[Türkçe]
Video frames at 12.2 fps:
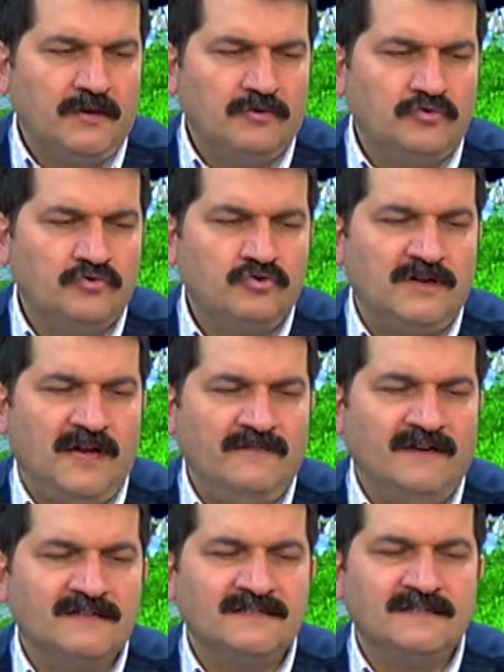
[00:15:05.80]
Küçük
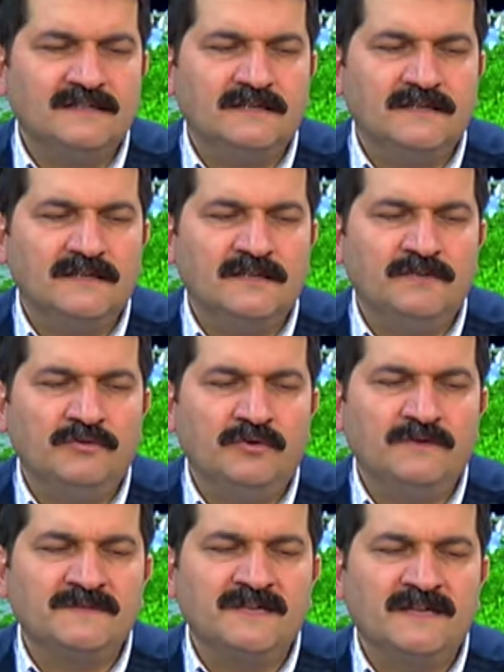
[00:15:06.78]
hayvancılık
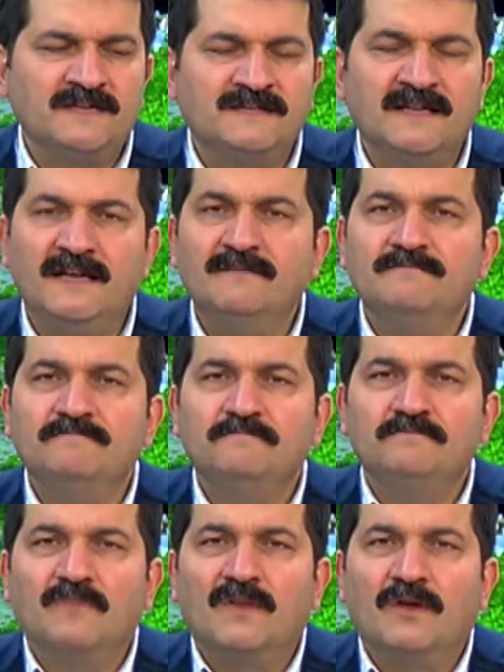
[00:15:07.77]
2018'de
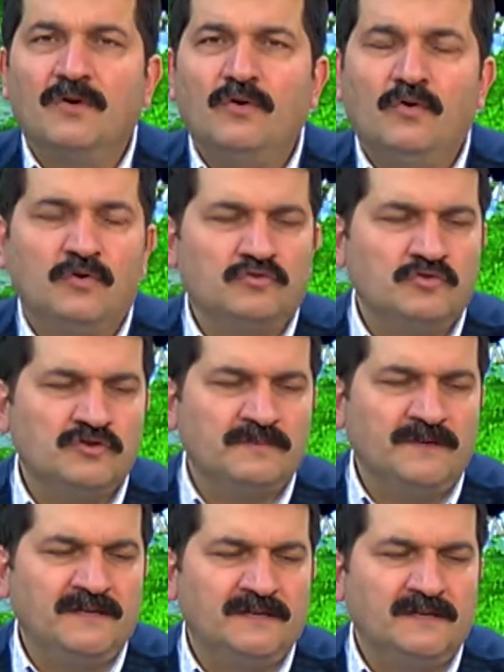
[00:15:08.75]
30
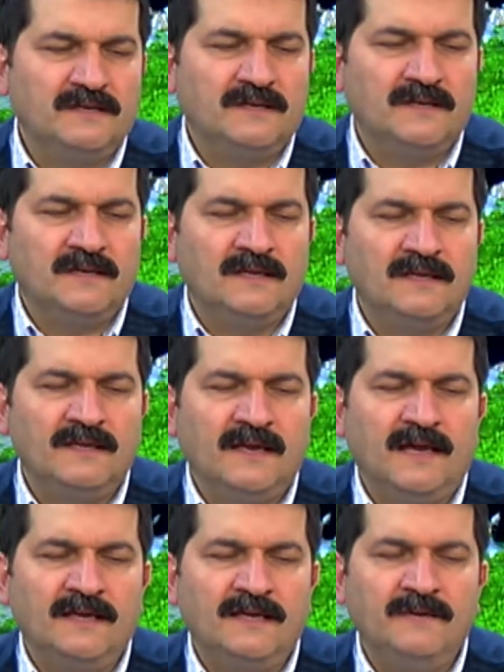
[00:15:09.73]
bin e,
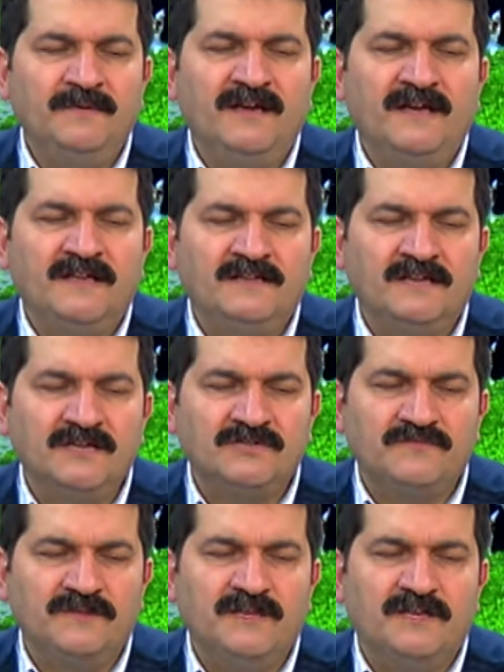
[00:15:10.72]
lira hibe
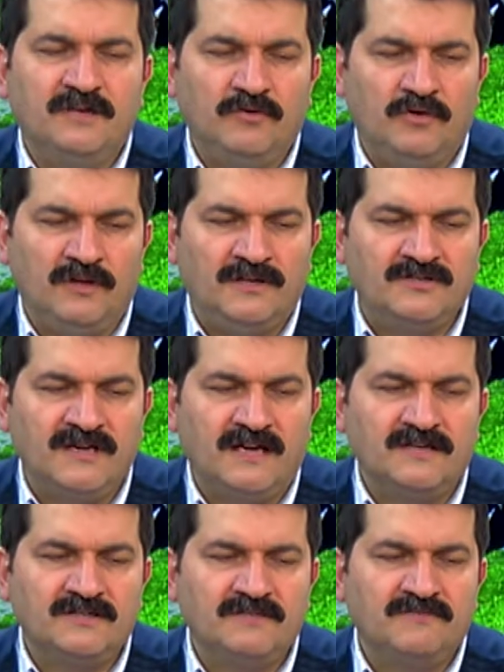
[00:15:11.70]
teşviki
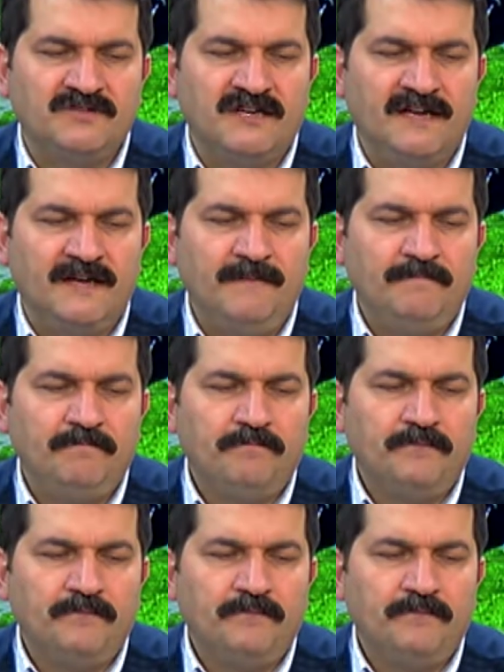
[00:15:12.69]
olacak çiftçilere.